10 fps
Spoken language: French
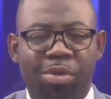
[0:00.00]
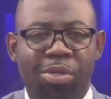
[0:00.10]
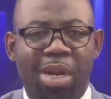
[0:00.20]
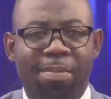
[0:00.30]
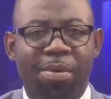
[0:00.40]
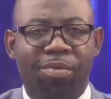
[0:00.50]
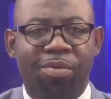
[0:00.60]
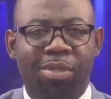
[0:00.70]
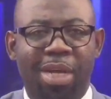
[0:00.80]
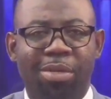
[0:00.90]
de la Banque
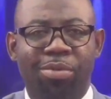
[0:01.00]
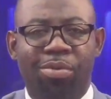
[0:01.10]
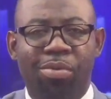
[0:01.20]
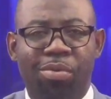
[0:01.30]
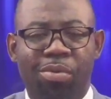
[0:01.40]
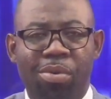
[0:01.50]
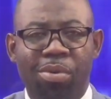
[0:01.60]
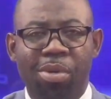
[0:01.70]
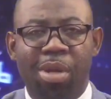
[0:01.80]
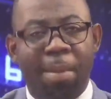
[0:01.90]
centrale du
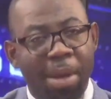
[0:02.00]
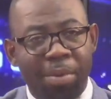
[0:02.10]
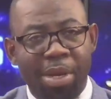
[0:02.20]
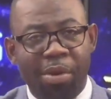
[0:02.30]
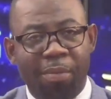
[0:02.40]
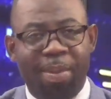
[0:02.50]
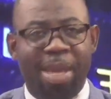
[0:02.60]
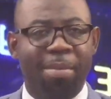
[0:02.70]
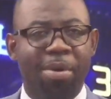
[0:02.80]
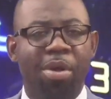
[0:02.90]
Congo. Ah bah oui, le paiement